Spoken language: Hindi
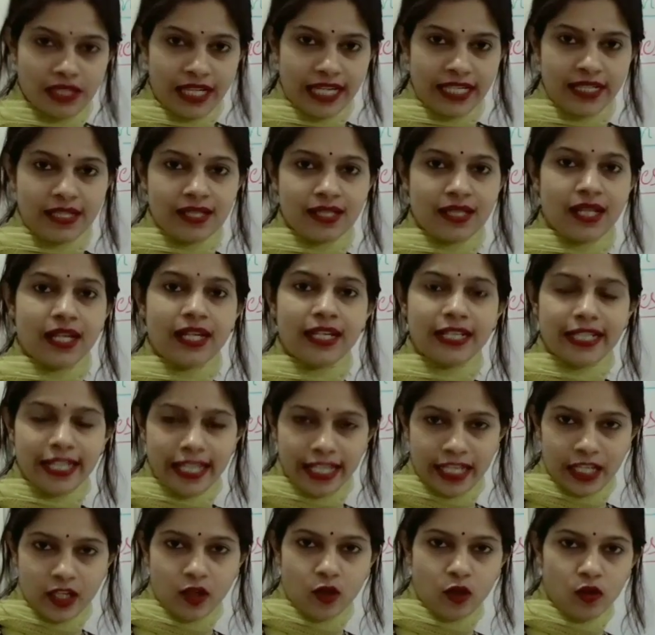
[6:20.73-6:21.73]
सेट्स
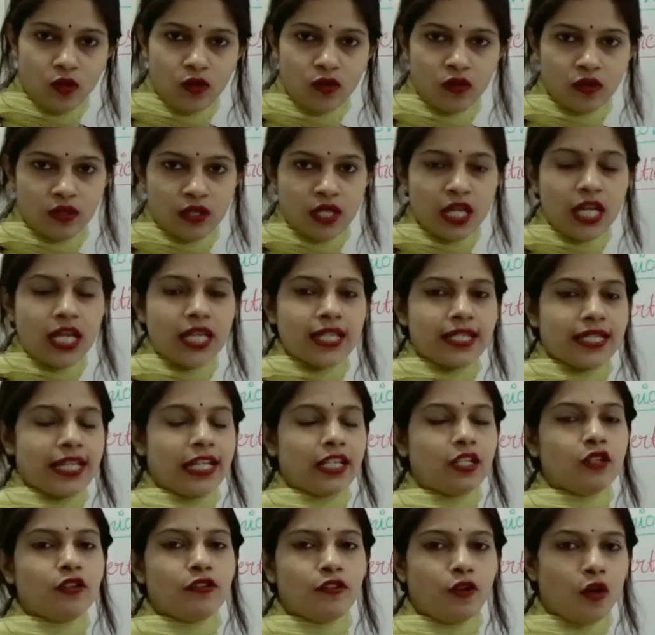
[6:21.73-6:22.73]
कंटेन हो
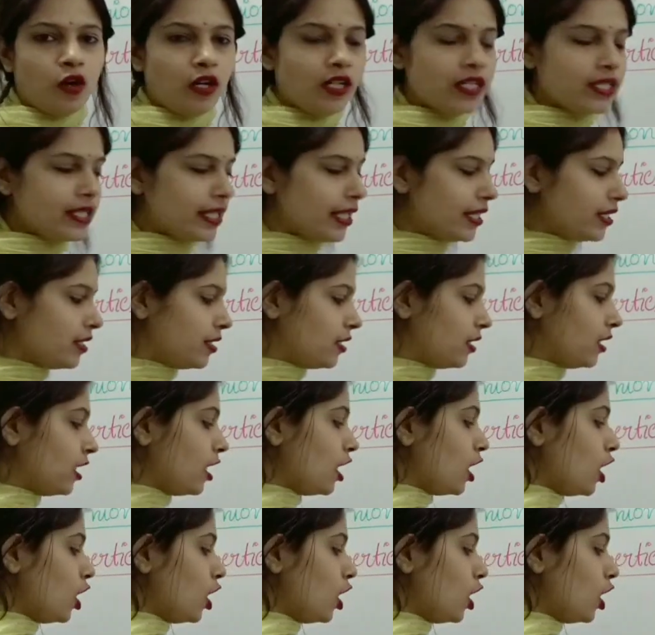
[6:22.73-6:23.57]
सेट ऑफ ऑल सेट्स